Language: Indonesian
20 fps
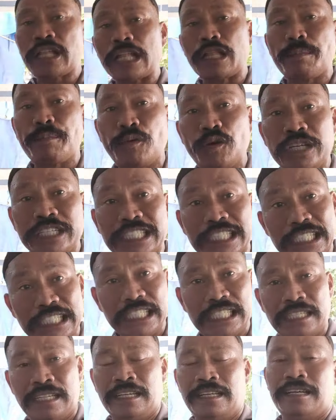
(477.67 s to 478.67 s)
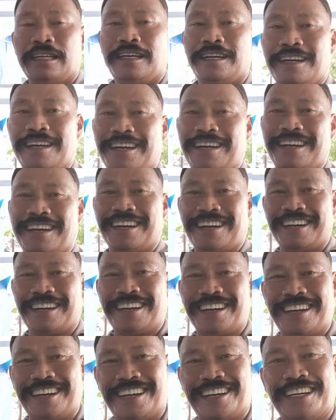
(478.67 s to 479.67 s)
jadi polisi
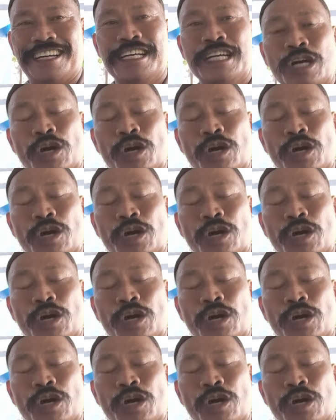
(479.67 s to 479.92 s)
uh,